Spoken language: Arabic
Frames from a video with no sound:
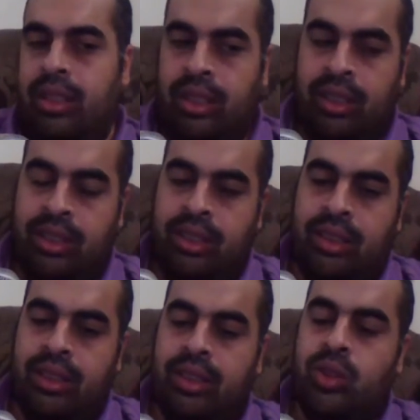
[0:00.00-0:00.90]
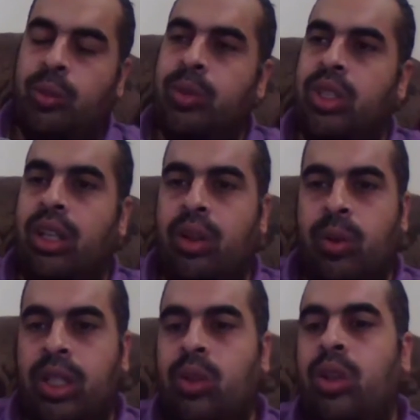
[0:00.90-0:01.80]
هتصب ضرر
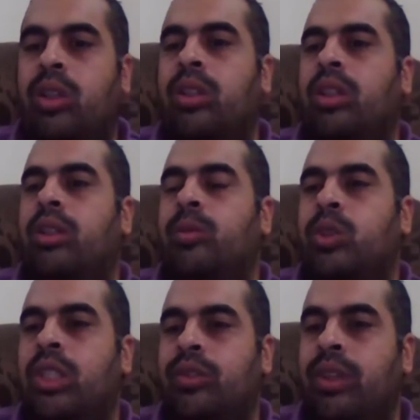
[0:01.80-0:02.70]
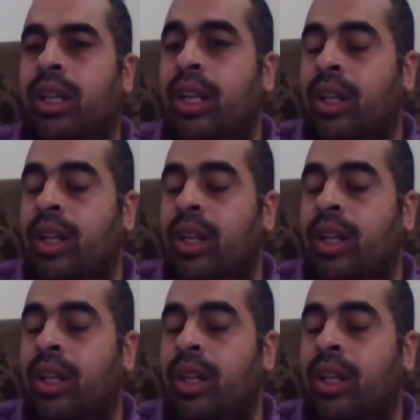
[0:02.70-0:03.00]
وهنروح للمستشفى